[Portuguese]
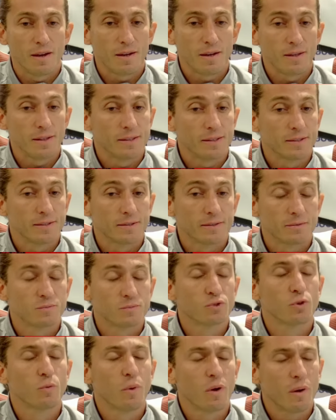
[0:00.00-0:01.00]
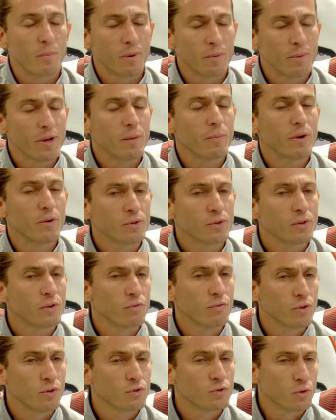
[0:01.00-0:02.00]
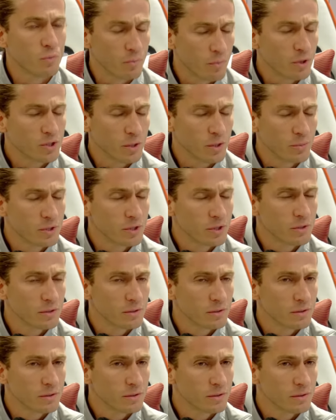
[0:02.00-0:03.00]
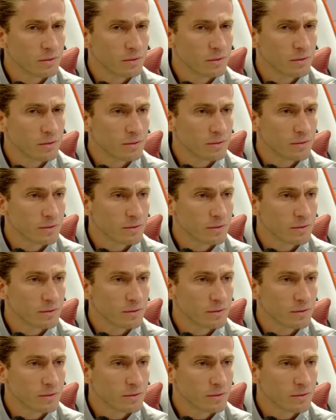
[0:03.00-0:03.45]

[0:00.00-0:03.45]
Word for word: É, desculpa, a primeira pergunta qual foi? Desculpa, pode repetir. Sonhos e